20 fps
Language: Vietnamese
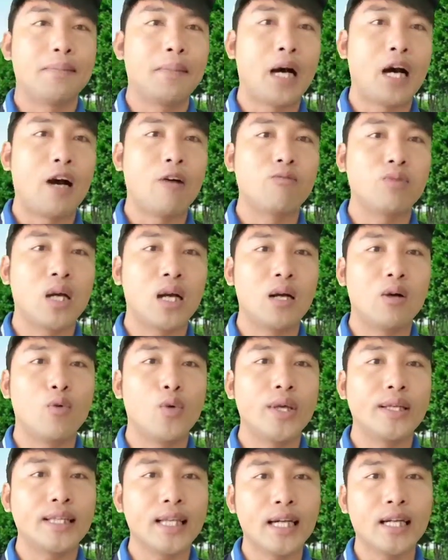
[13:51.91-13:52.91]
mật ong
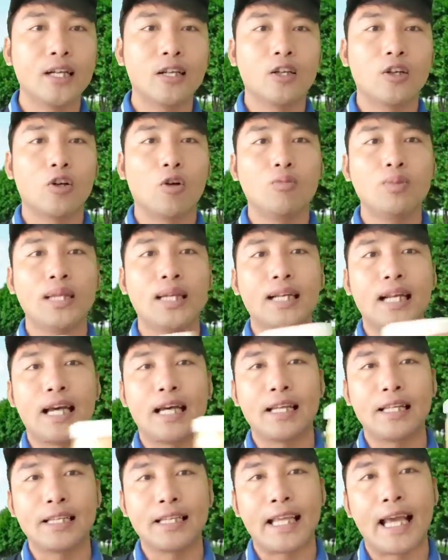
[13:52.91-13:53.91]
rừng nguyên chất cũng như
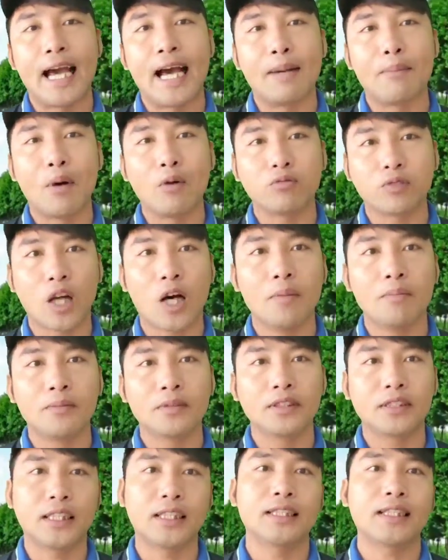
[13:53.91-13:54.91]
là trà bông tôm
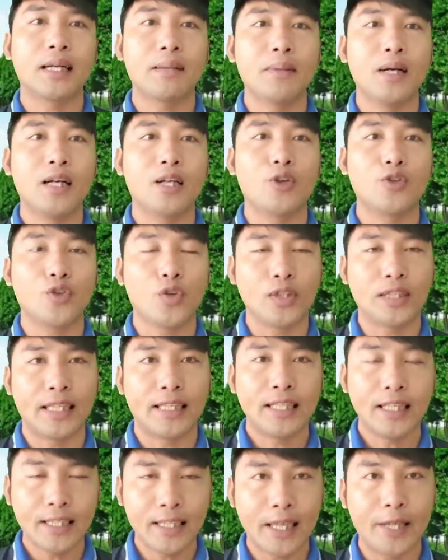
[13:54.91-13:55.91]
xin cảm ơn cô chú anh
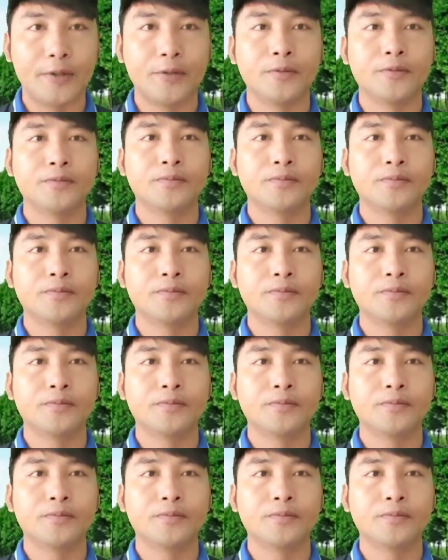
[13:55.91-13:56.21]
chị rất nhiều